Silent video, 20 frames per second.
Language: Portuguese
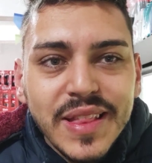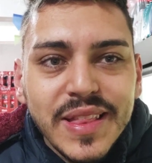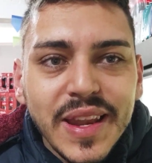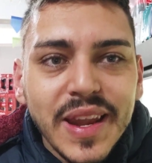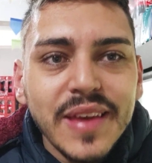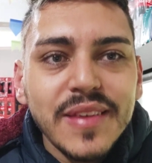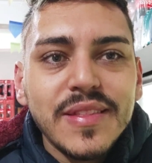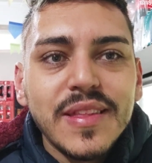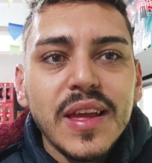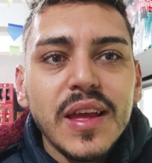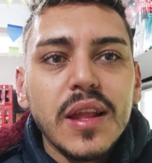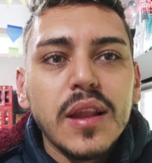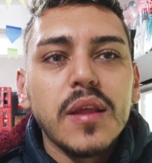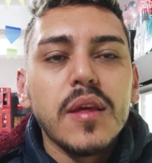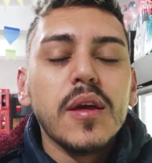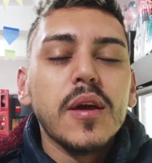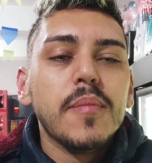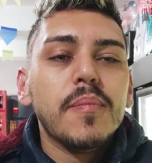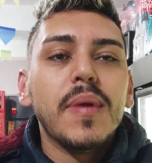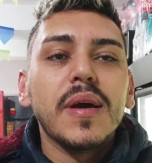atrás
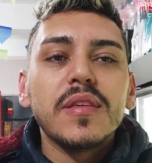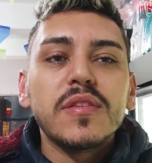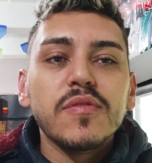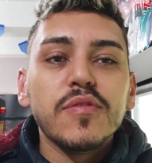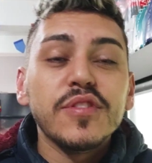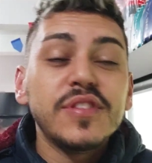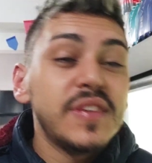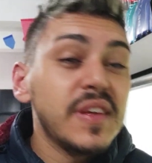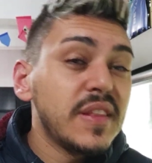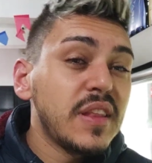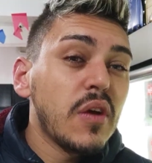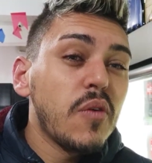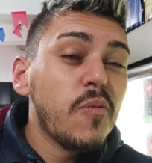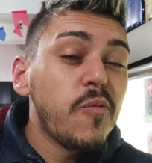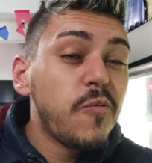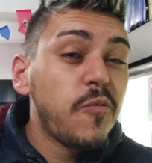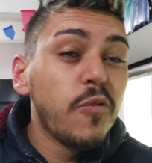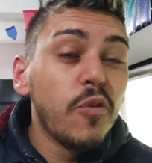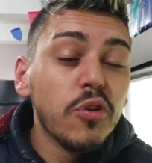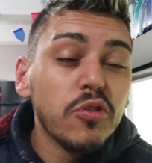dele. Mas se você tem um
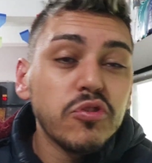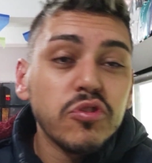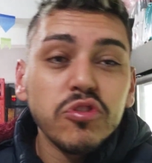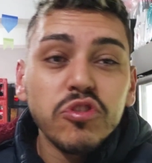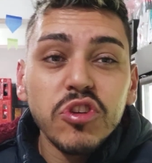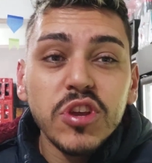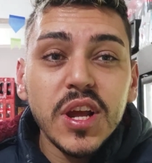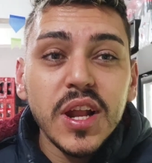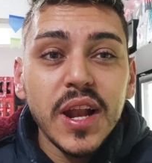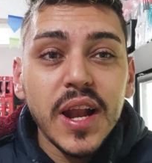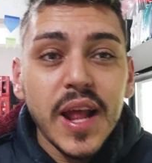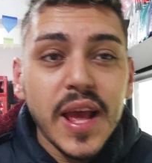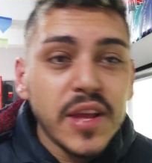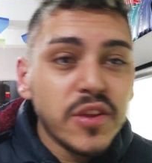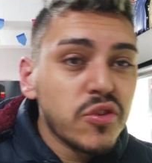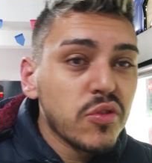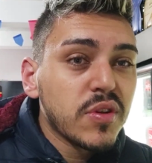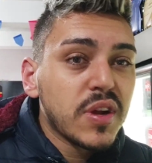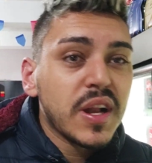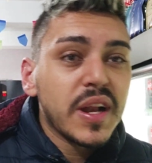fluxo de
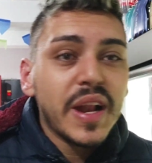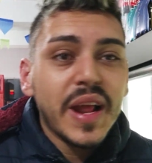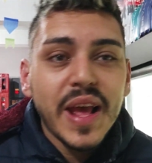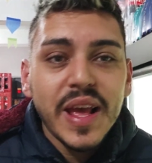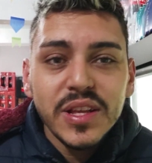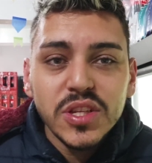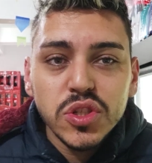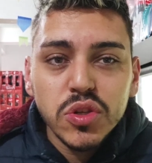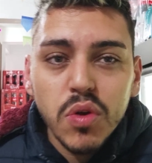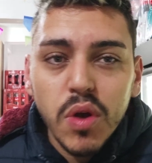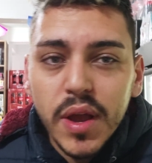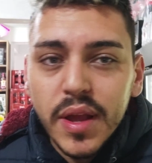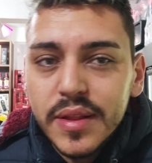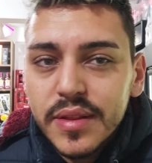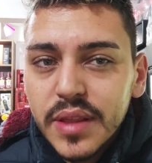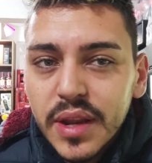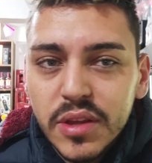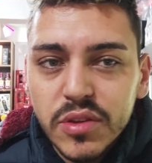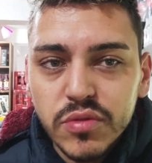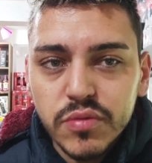cliente, o cliente corre
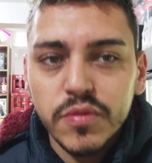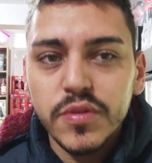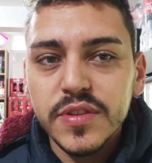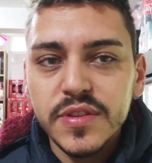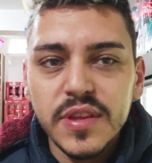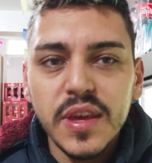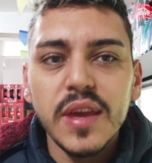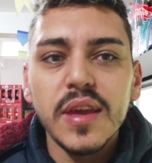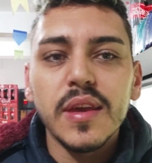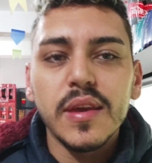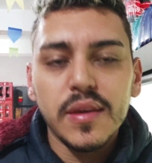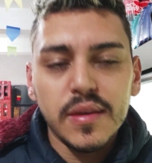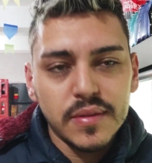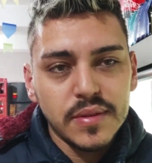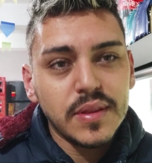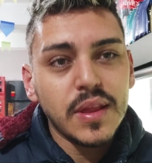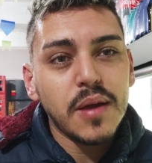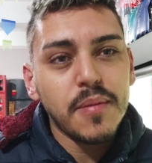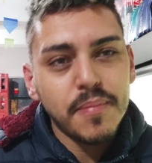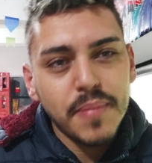atrás de você,
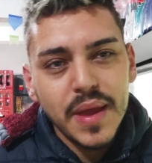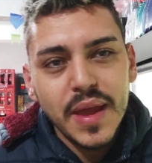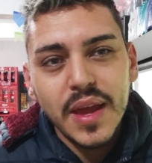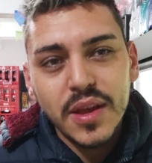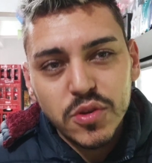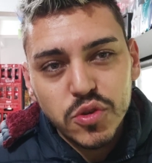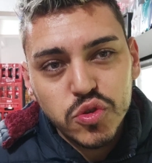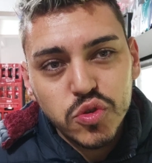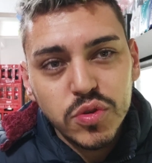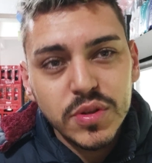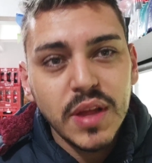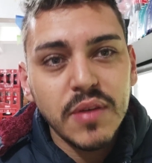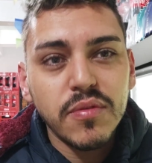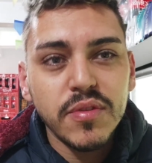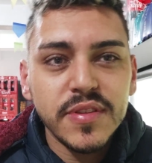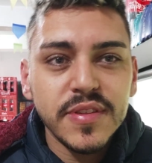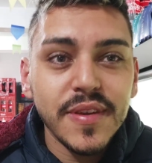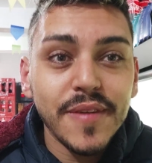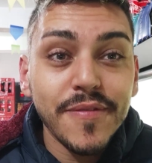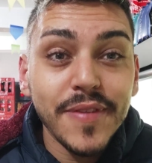também ajuda
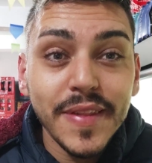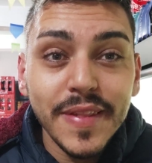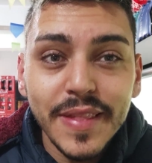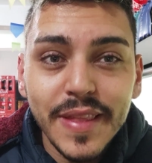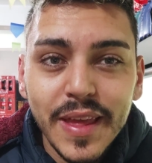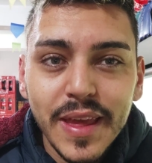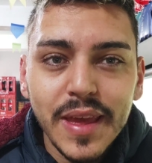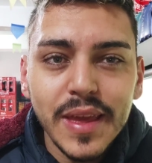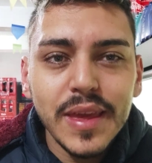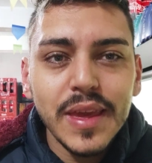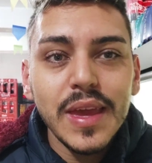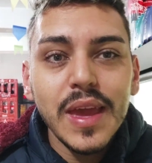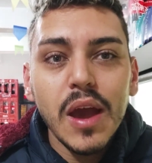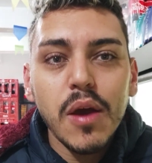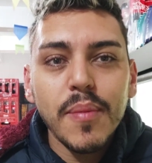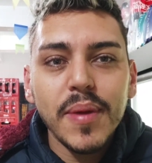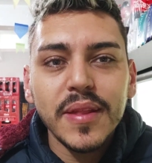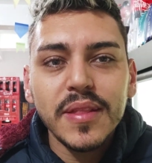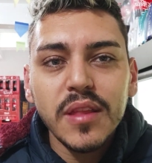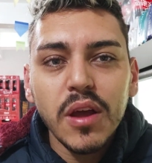você vender e
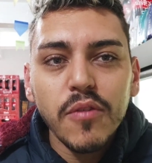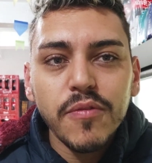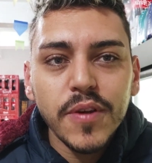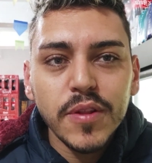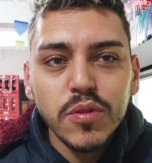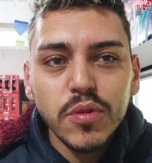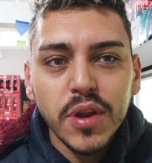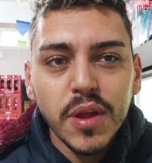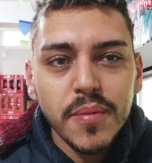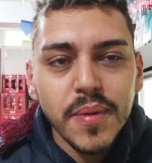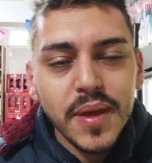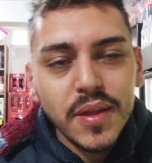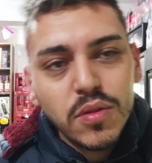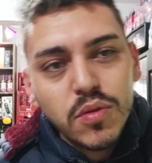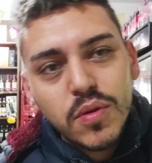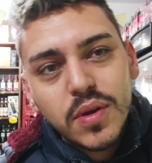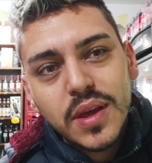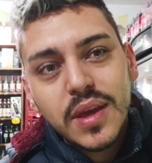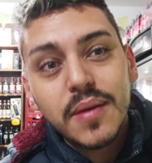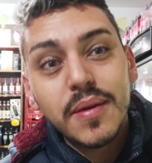aumentar o
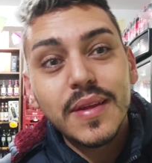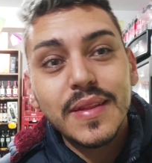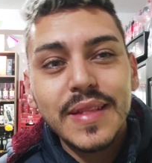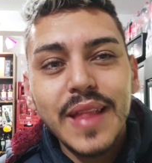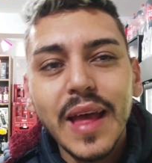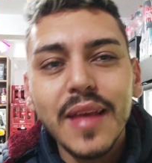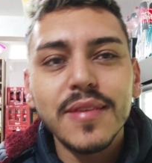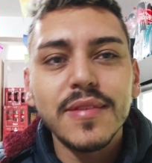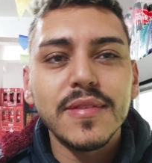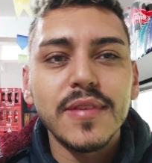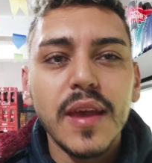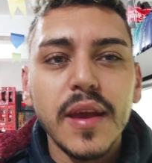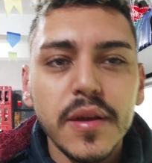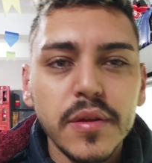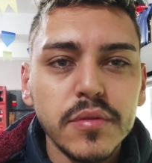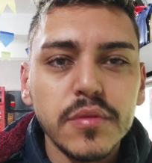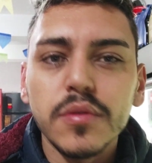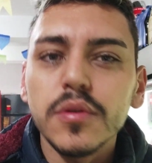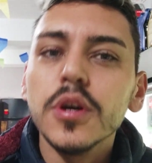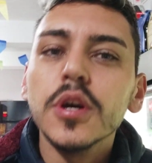faturamento e dar
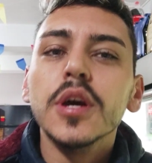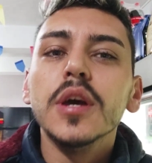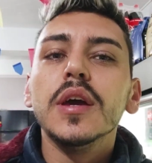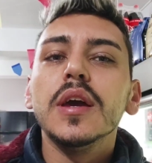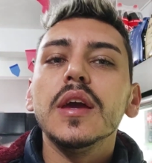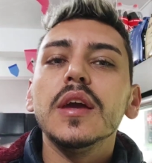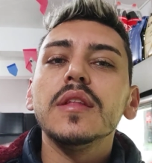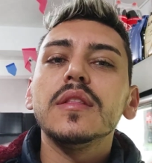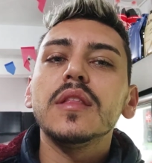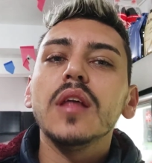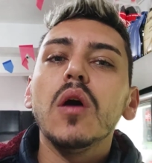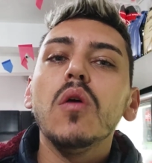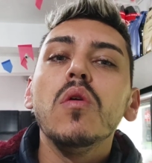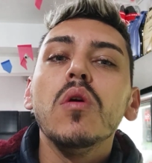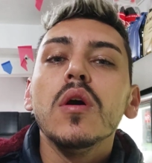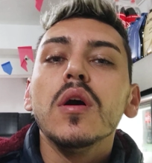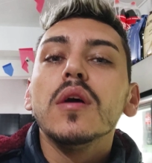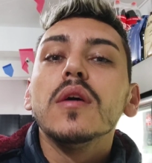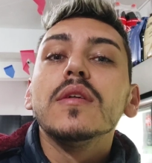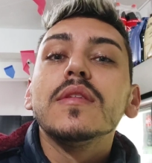certo. Então,
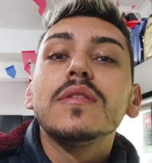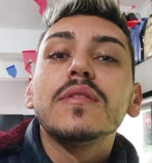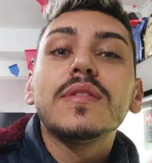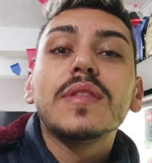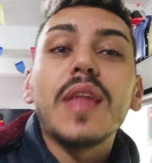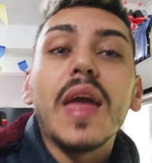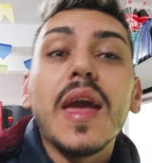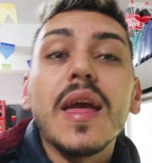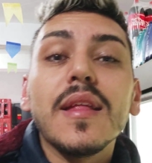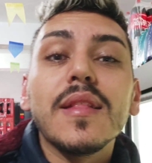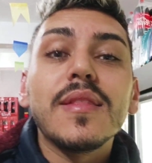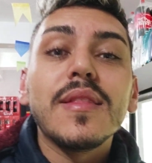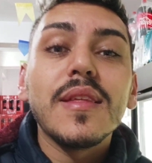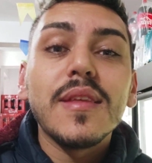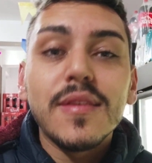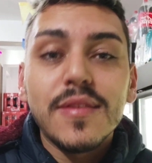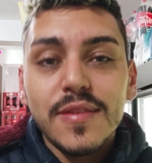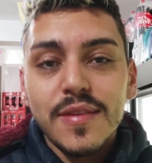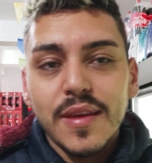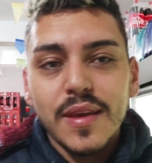
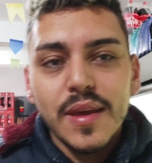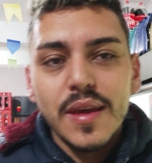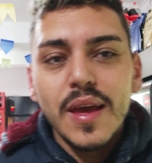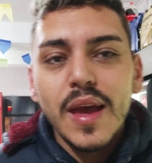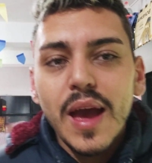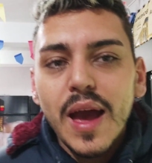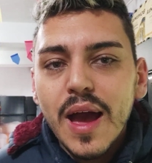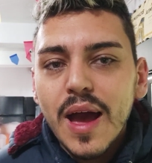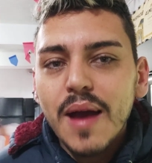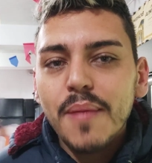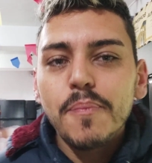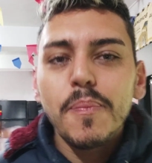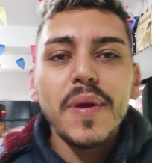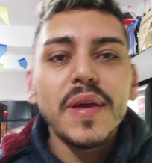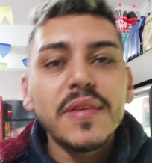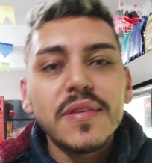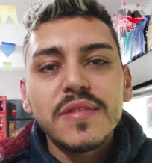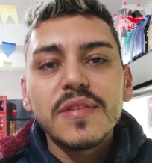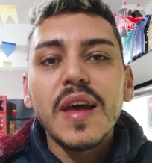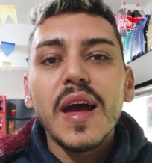tende-se a
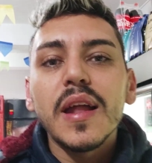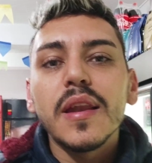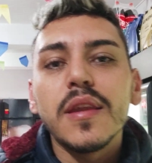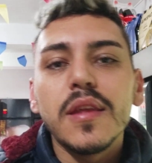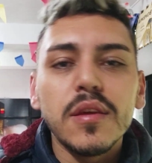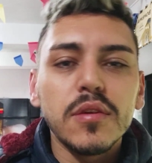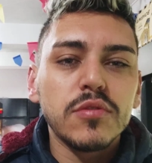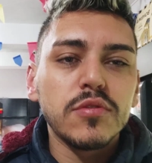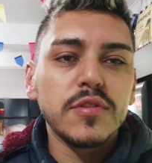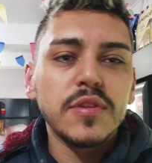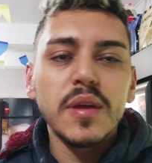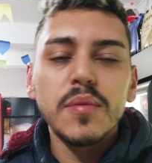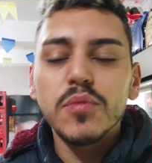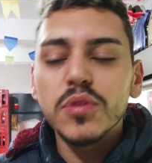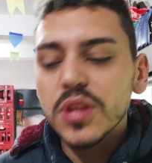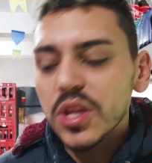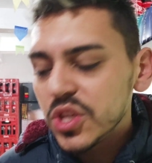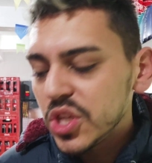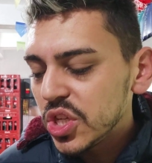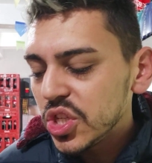pensar nisso. Tem
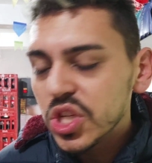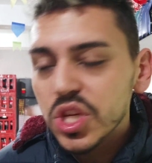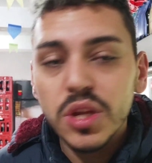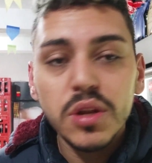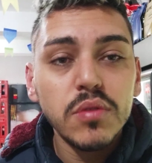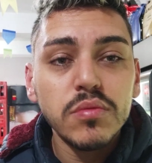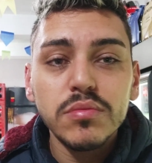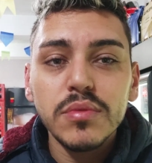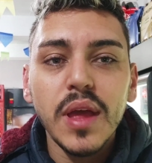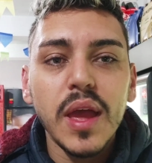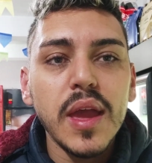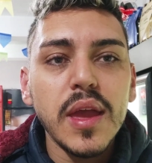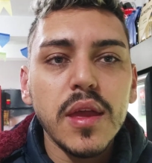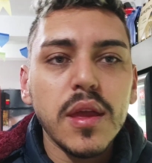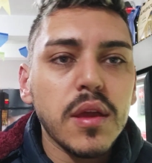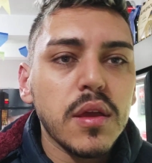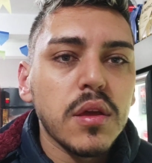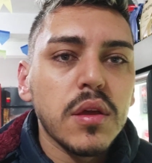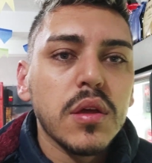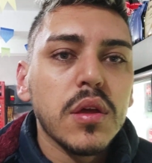muita gente que não
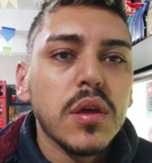tem